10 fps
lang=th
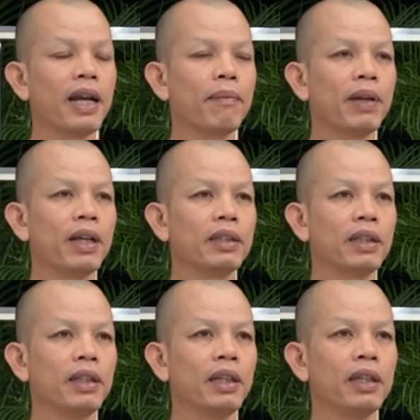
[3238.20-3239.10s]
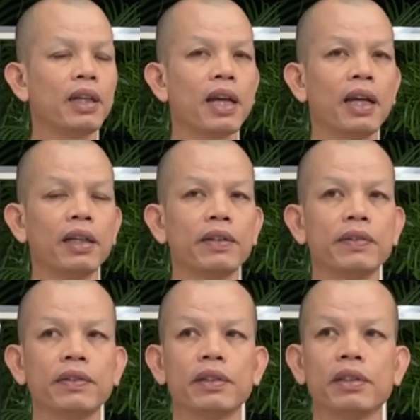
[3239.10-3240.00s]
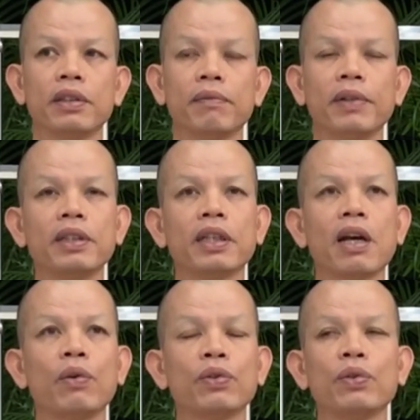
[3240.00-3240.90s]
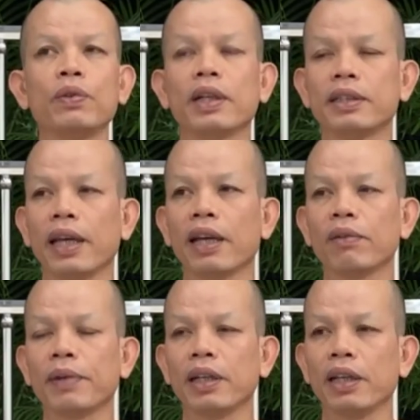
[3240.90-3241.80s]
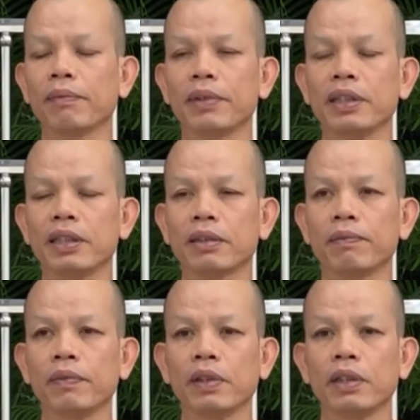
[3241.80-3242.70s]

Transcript: อาณาปณะสตินี่แหละมันสิเข่าสู้กับแสของมันเอง มันสิ